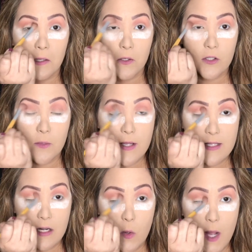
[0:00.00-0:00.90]
No te voy a
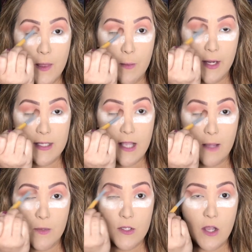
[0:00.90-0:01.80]
decir cuándo para que sea de
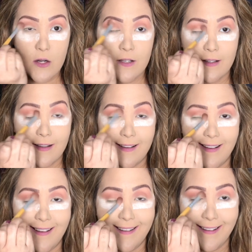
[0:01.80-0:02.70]
emoción.
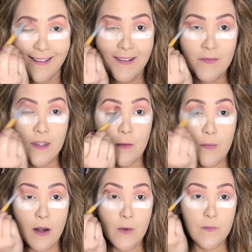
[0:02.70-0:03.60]

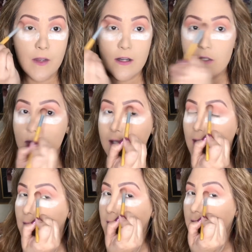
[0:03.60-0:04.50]
Bueno, resulta
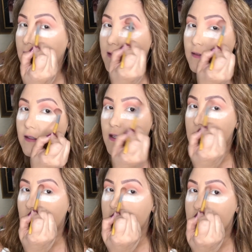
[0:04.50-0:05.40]
que va a venir y
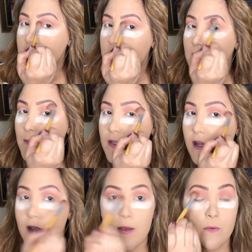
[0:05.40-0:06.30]
entonces vamos a
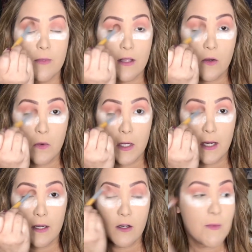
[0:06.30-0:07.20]
grabar un video con
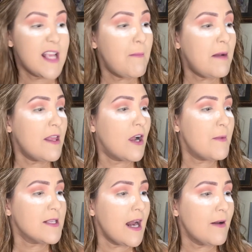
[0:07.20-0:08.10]
él. ¿Cómo se llama el video que
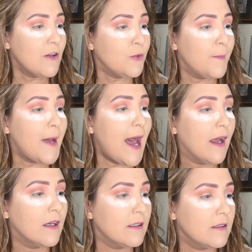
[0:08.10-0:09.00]
vamos a grabar con
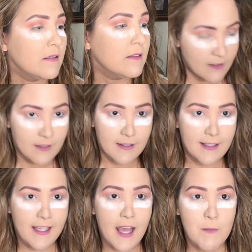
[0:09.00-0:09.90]
tu
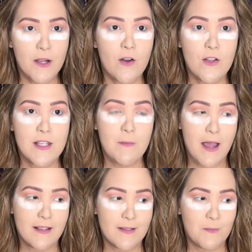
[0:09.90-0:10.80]
papá? ¿Quién me conoce
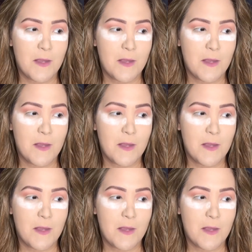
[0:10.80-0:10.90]
más?